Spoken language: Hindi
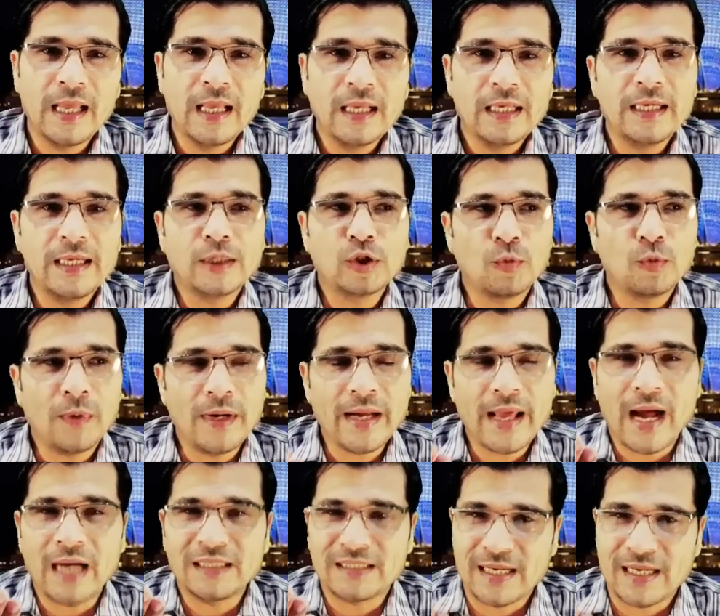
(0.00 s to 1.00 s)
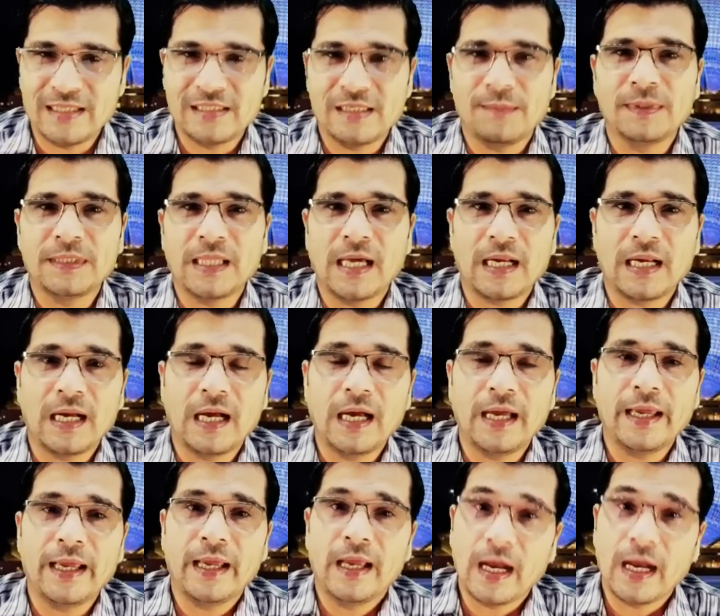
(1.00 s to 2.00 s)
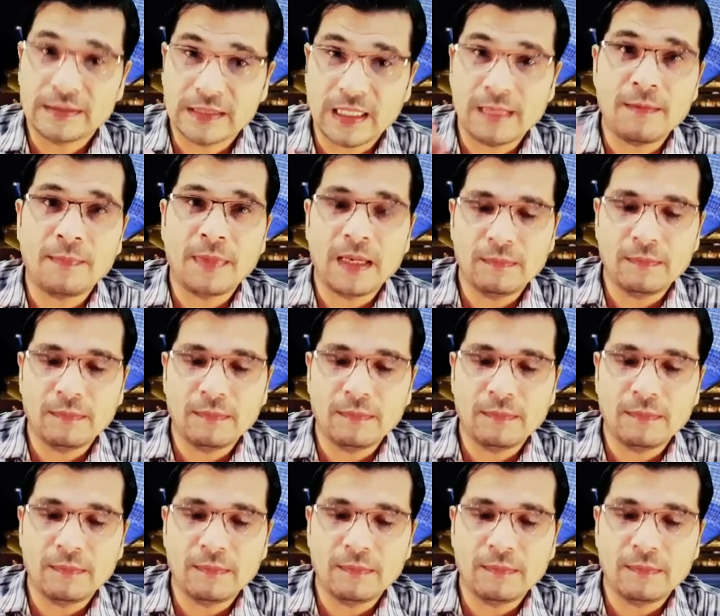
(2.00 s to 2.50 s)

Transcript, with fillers: ये तो बड़ी आसानी से बता रहा है असल में बड़ा